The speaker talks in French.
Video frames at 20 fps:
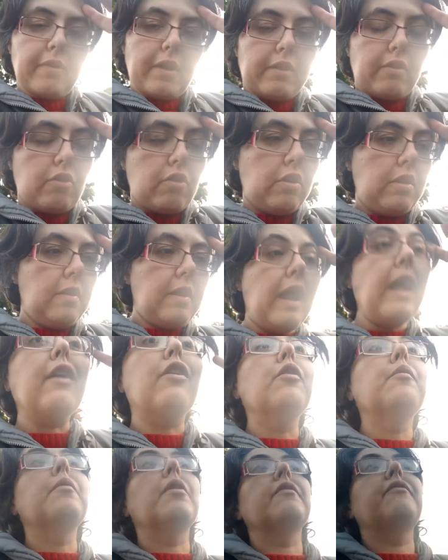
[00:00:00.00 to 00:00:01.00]
à la,
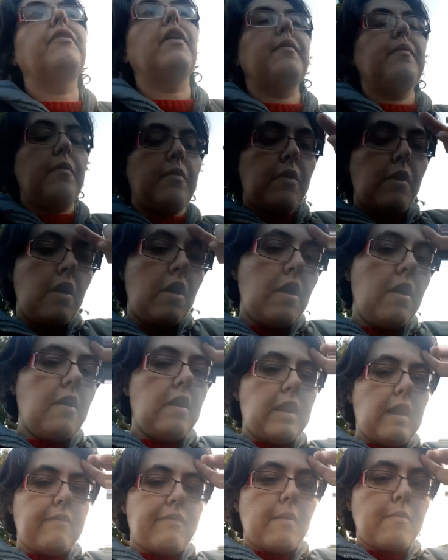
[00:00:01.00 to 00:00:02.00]
commande,
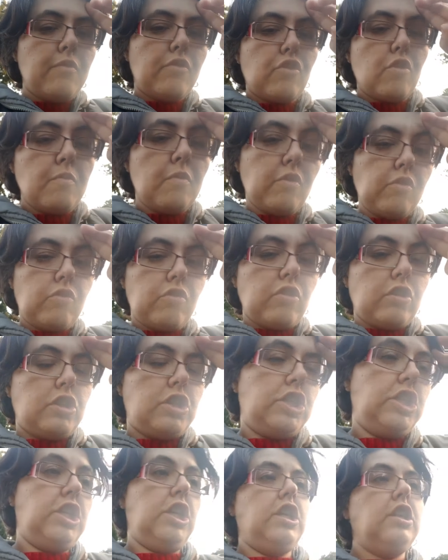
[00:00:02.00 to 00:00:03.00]
la fameuse commande sur
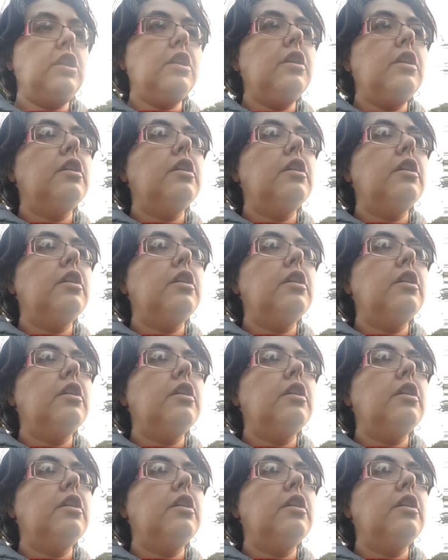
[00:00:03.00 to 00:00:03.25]
Chine.